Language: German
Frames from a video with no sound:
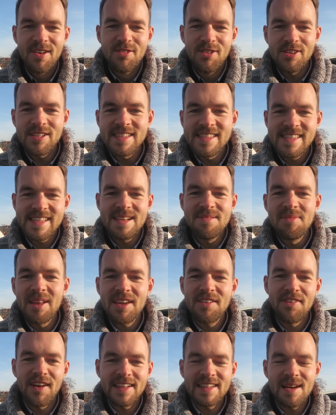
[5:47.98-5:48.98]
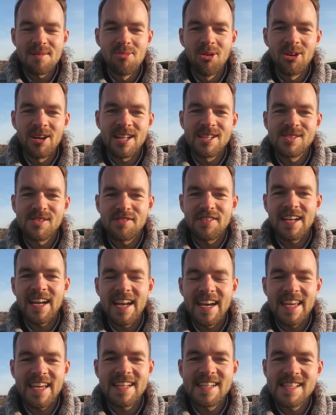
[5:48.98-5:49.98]
wird ein ziemlich fetter Monat. So viel
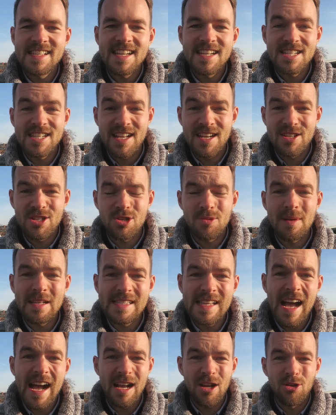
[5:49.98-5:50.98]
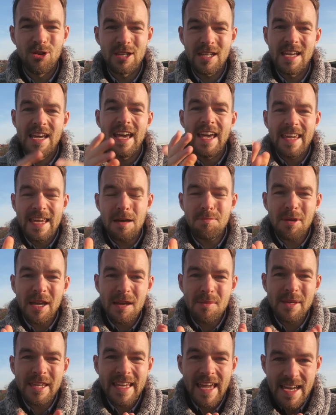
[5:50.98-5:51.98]
kann ich an dieser Stelle schon mal sagen. Und ich habe ja
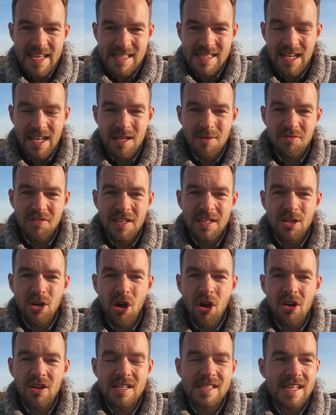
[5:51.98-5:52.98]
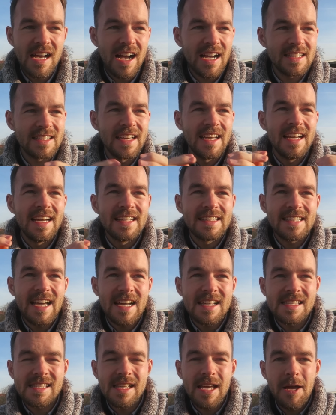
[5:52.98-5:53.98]
nämlich gestern im Video auch gesagt,
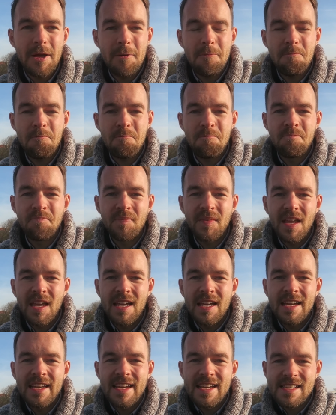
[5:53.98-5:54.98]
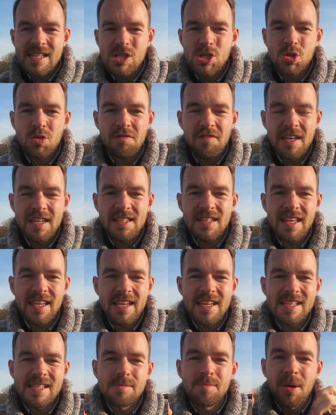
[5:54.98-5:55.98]
dass, ähm, dass es so wichtig
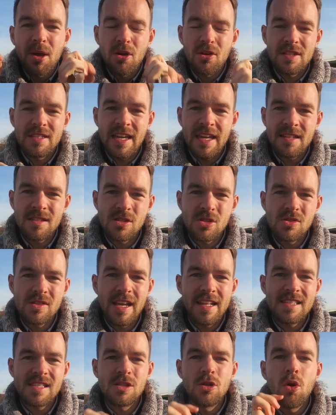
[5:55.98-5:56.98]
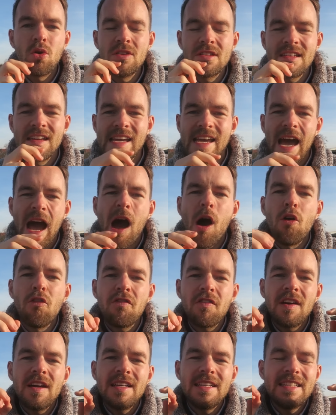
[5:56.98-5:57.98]
ist, Prioritäten zu setzen und
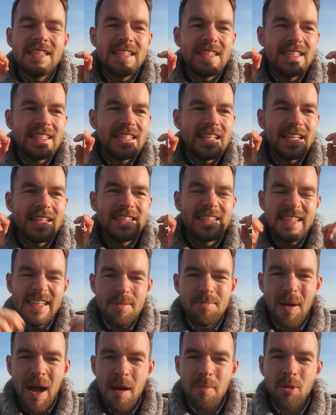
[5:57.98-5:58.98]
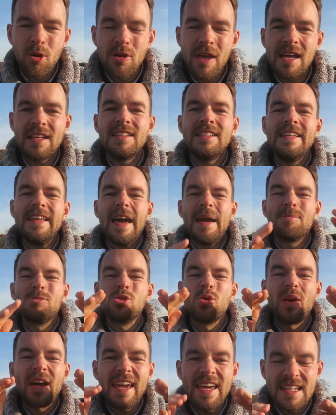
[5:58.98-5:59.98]
auf die paar Projekte, die einem
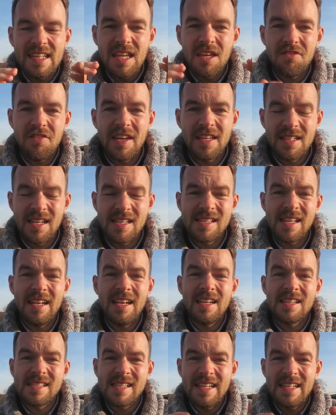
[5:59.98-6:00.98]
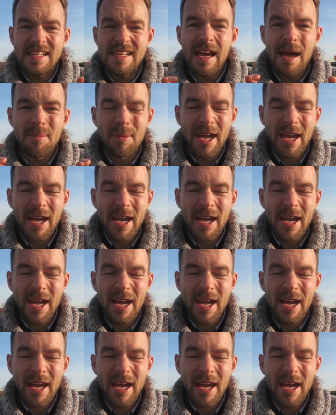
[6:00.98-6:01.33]
so richtig wichtig sind, die